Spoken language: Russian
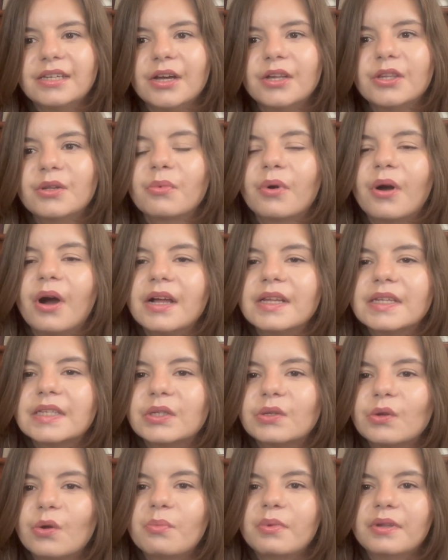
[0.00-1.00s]
Я думаю,
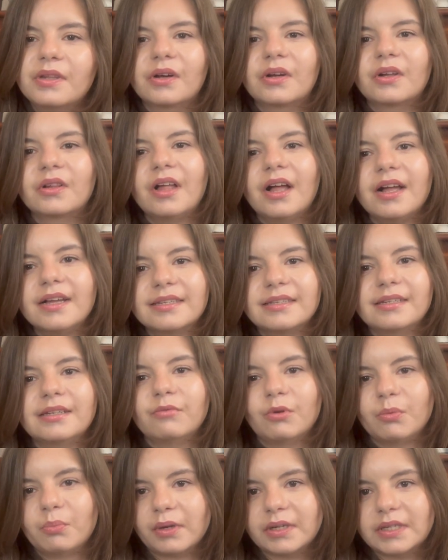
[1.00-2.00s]
особенно классно
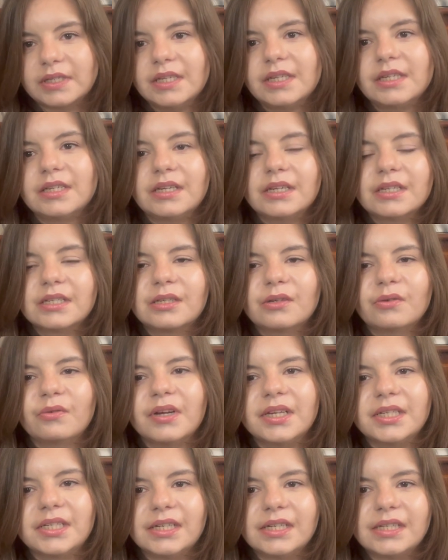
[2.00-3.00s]
его посетить, если у
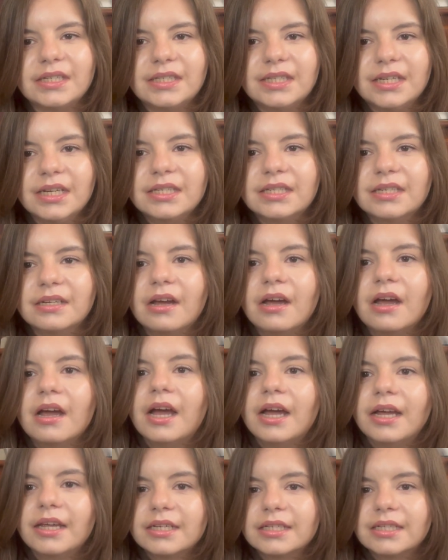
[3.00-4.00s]
вас есть дети.
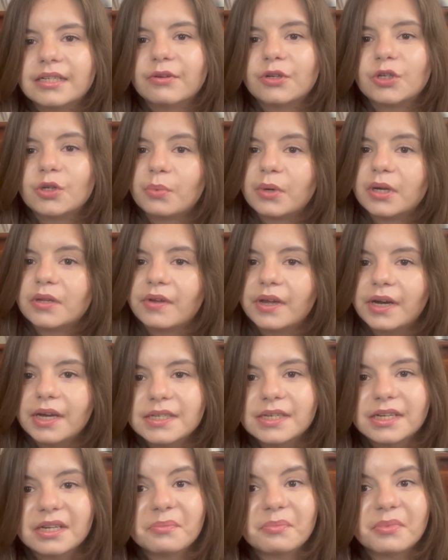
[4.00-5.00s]
Если вы еще
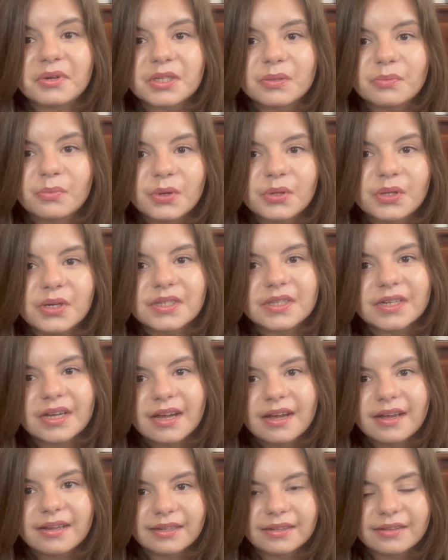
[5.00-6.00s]
предварительно посмотрите
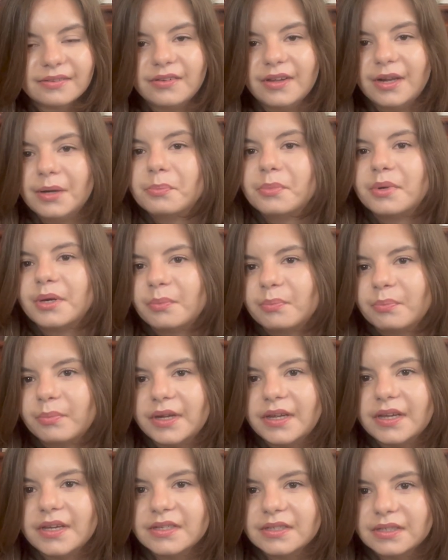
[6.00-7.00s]
этот фильм перед
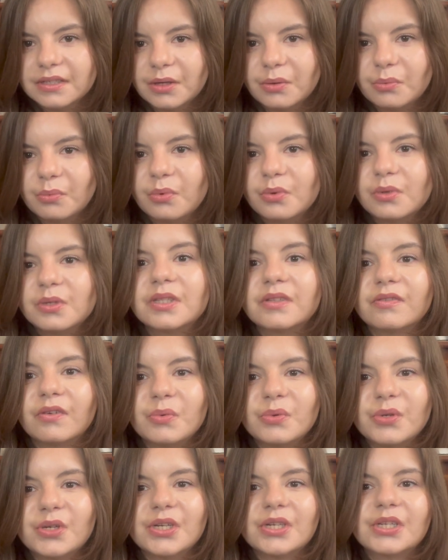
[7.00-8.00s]
поездкой, будет
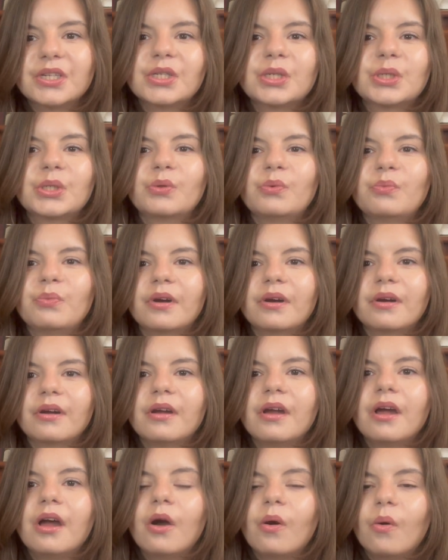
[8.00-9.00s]
вообще супер.
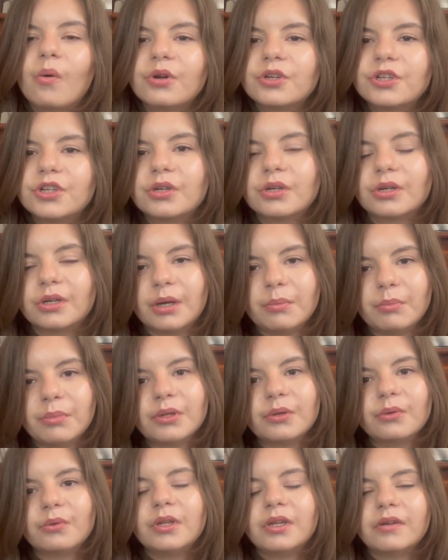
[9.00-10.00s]
Очень
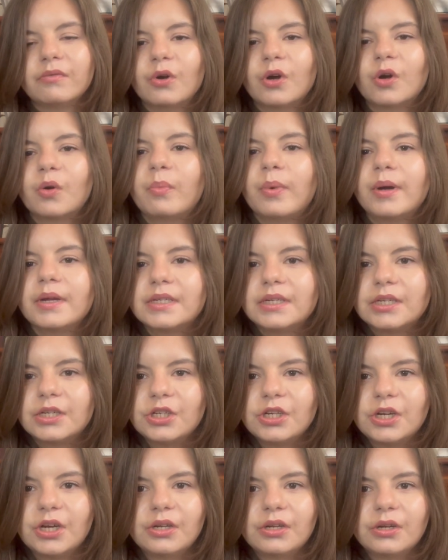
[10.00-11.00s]
рекомендую его к
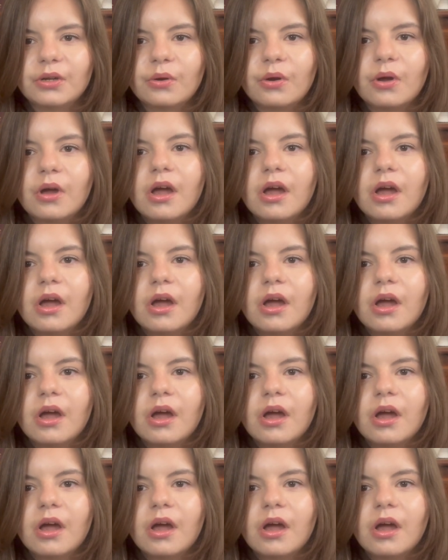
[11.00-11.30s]
посещению.